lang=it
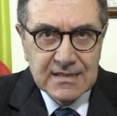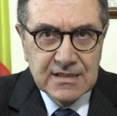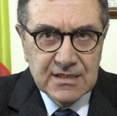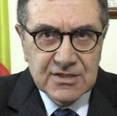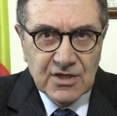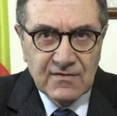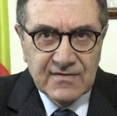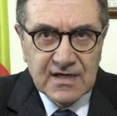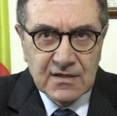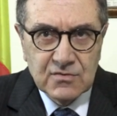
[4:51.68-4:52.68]
di
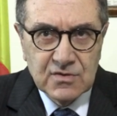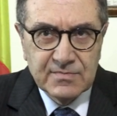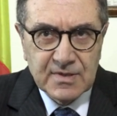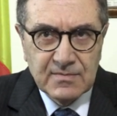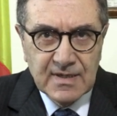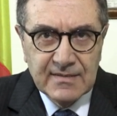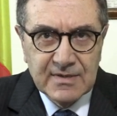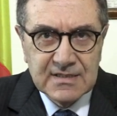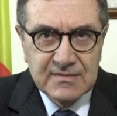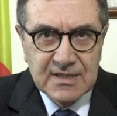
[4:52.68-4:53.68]
risolvere alcuni
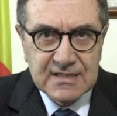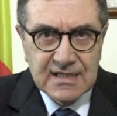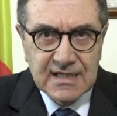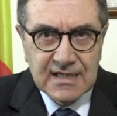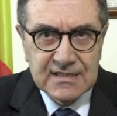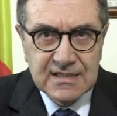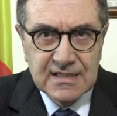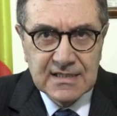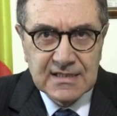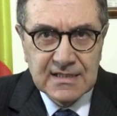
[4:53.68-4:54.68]
problemi e di mettere in
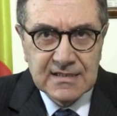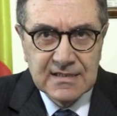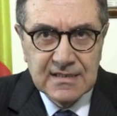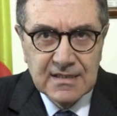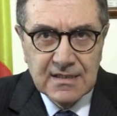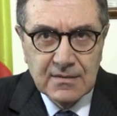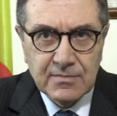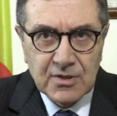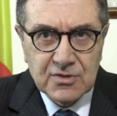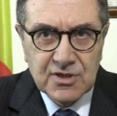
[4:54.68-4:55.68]
cantiere
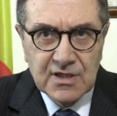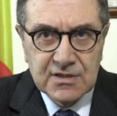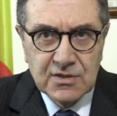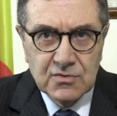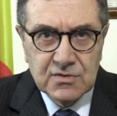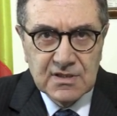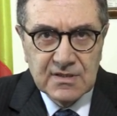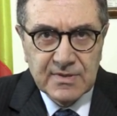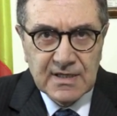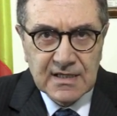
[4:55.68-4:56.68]
progetti
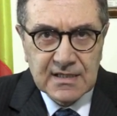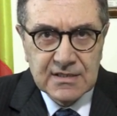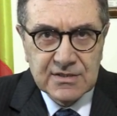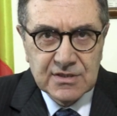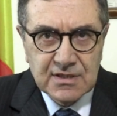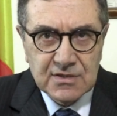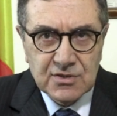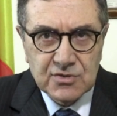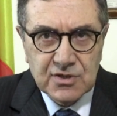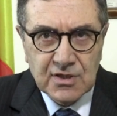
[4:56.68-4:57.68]
utili per la crescita
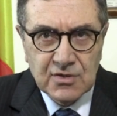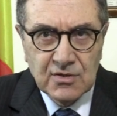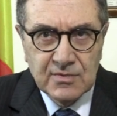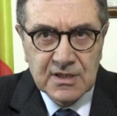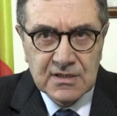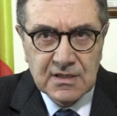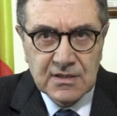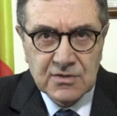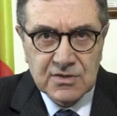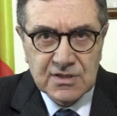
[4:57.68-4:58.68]
socio-economica
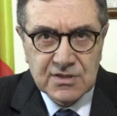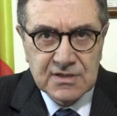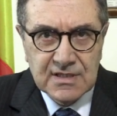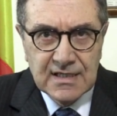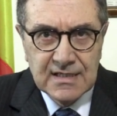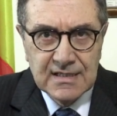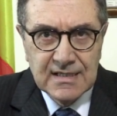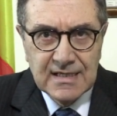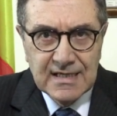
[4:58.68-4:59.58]
della nostra città